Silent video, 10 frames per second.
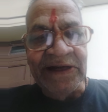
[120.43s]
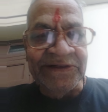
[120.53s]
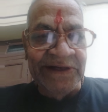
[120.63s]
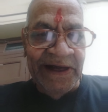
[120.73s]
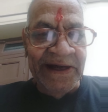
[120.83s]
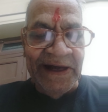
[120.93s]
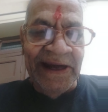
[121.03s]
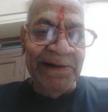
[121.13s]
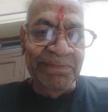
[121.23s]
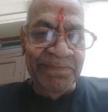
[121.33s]
आर्सनिक
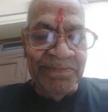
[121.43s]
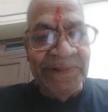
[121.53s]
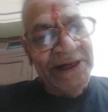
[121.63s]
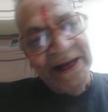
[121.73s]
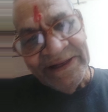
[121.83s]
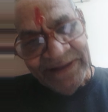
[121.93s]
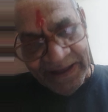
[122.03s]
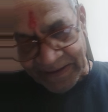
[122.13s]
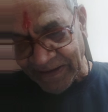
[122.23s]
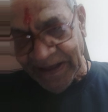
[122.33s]
एल ले
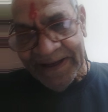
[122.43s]
सकते